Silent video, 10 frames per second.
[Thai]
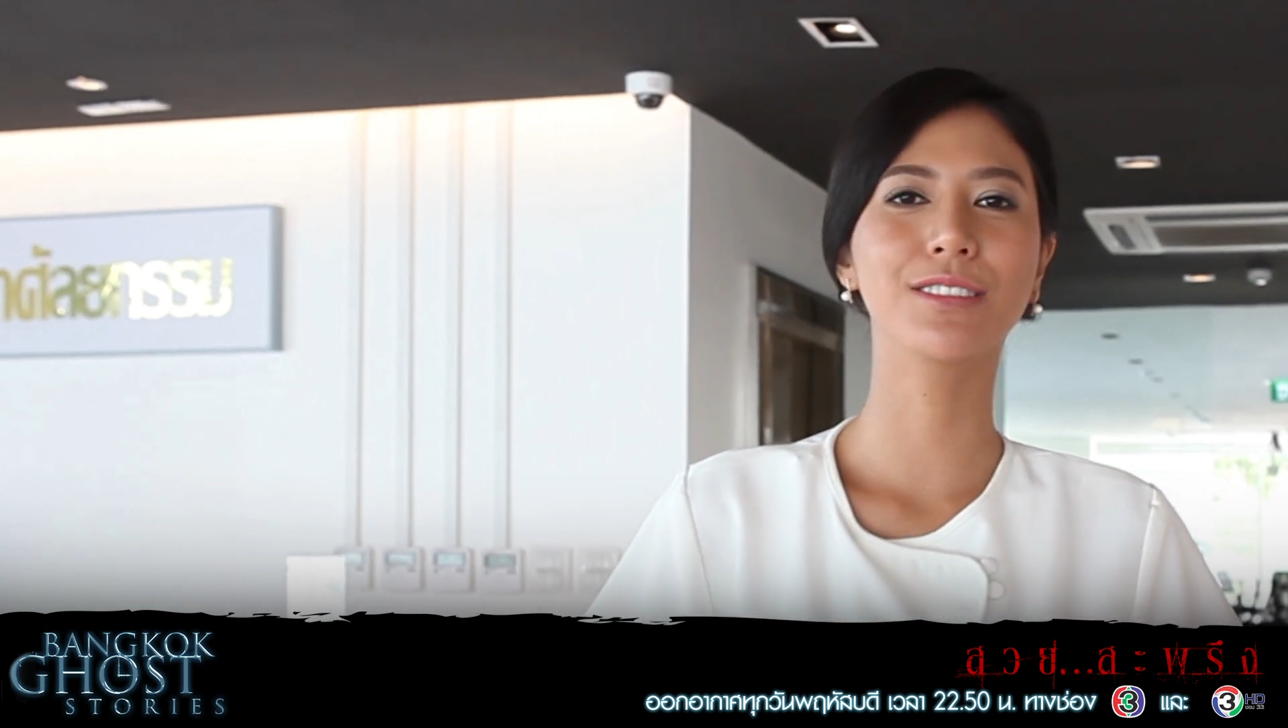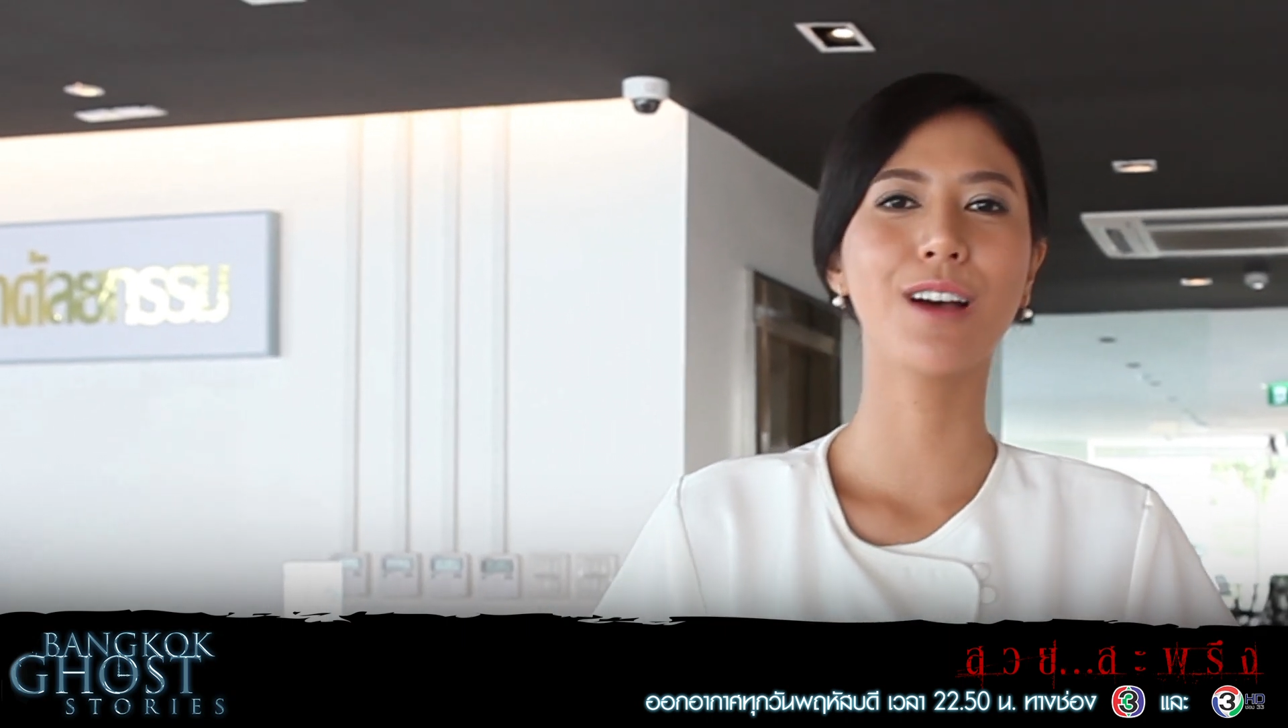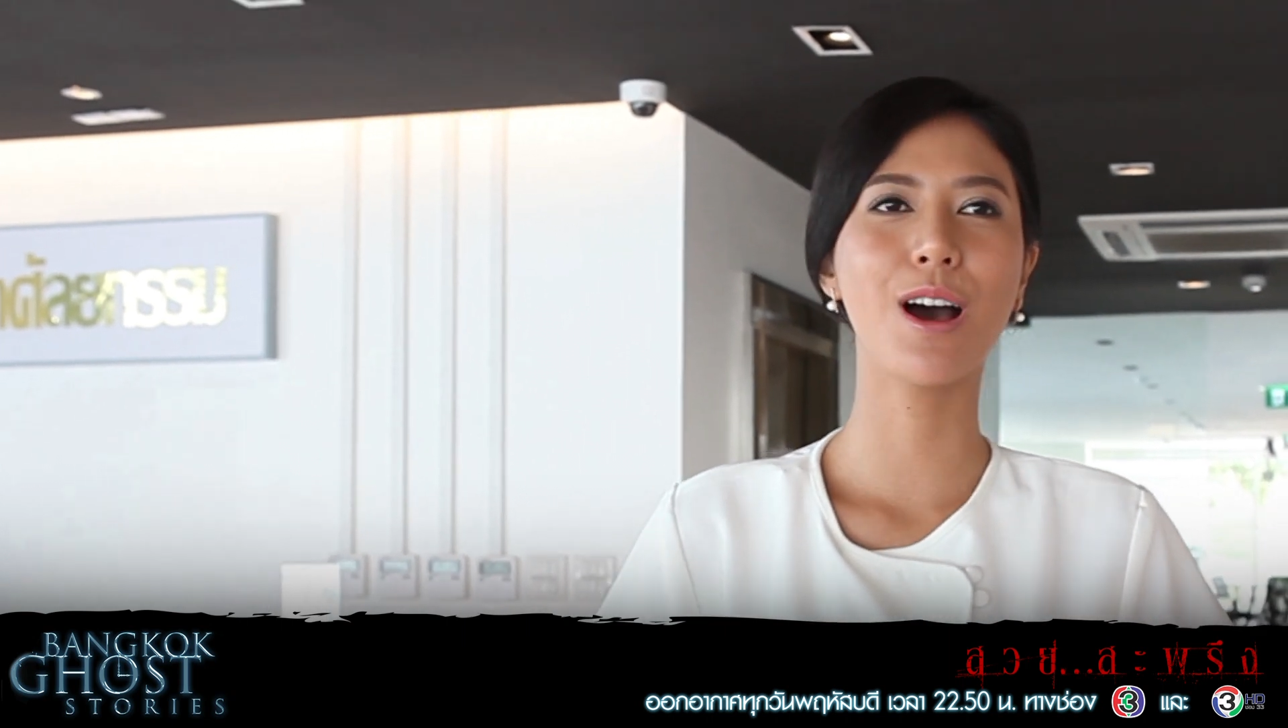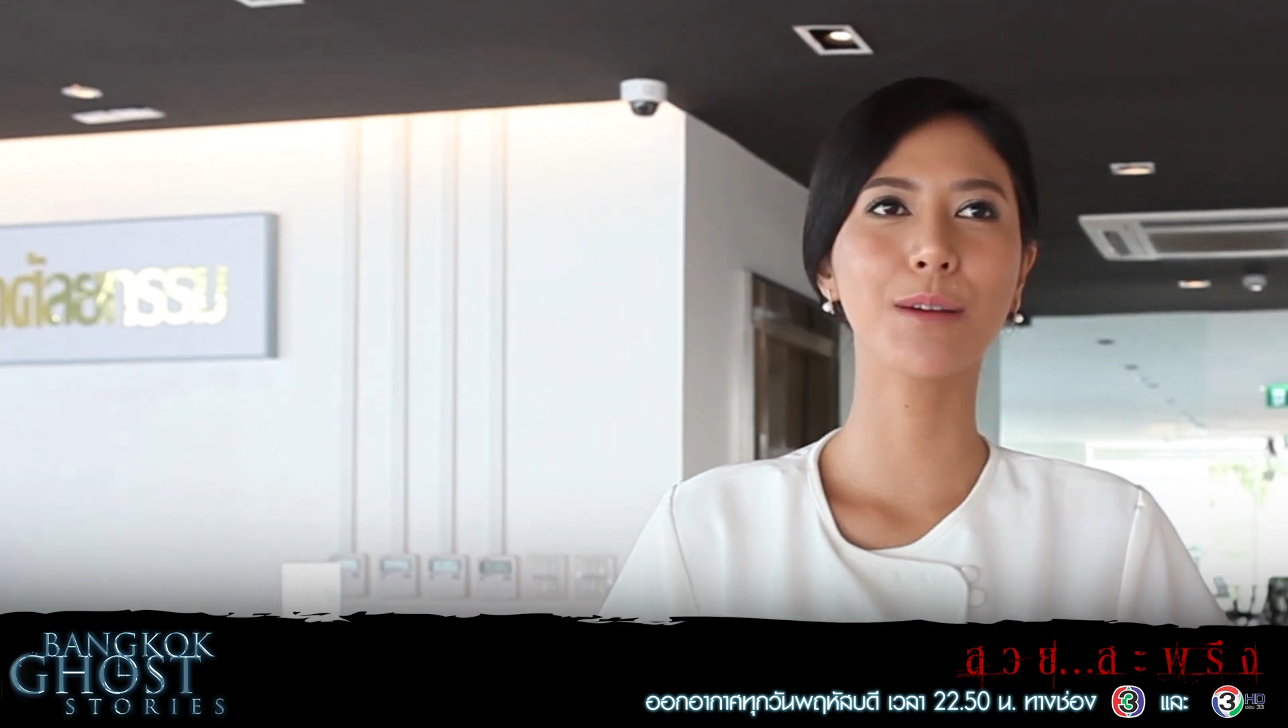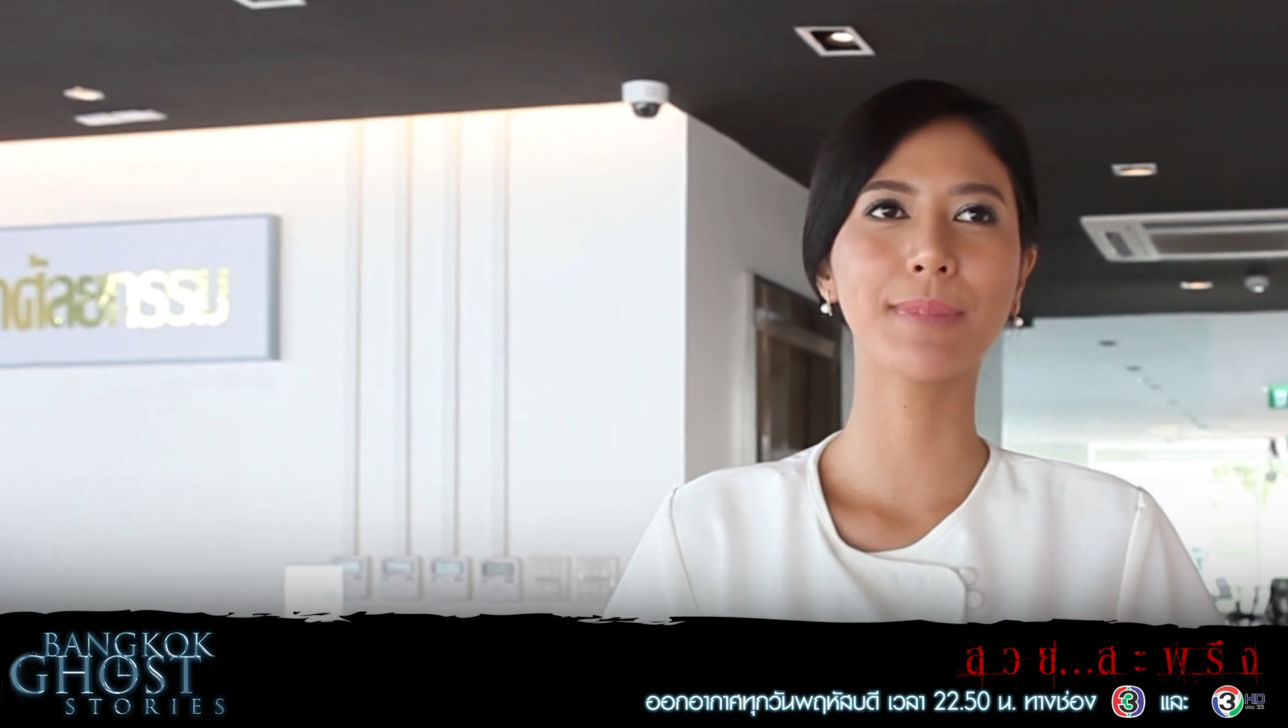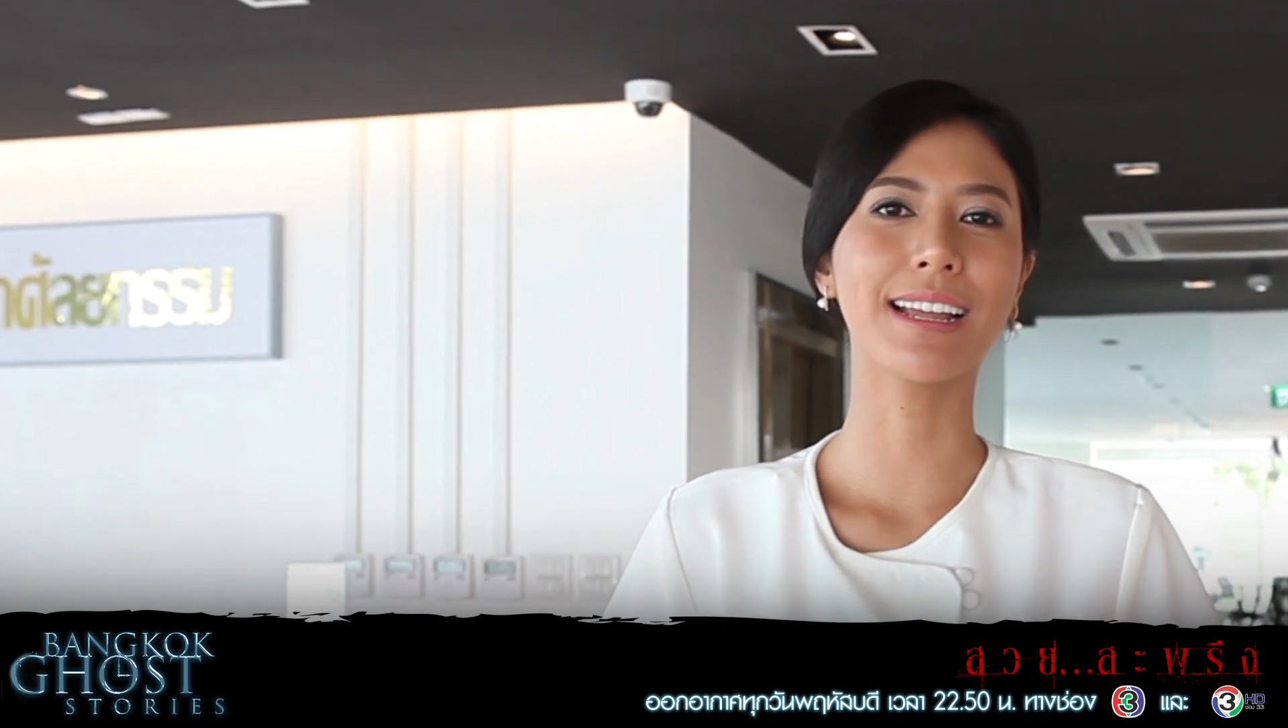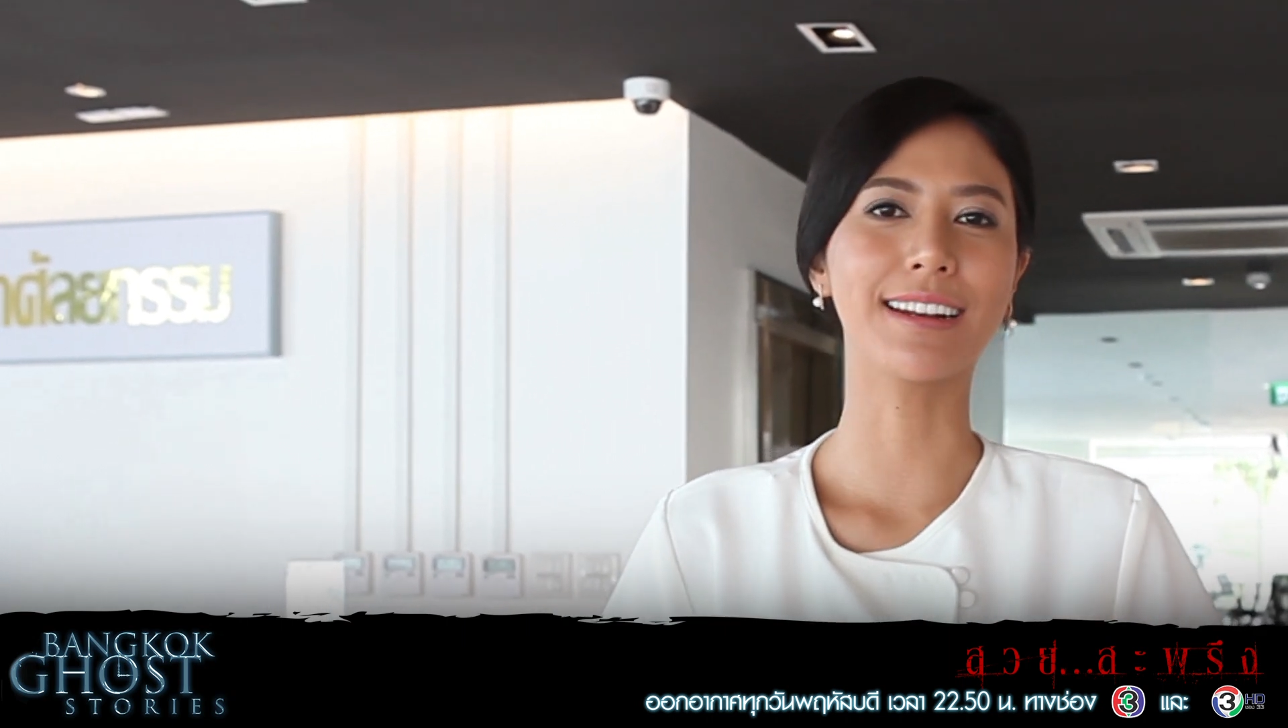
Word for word: ชอบแต่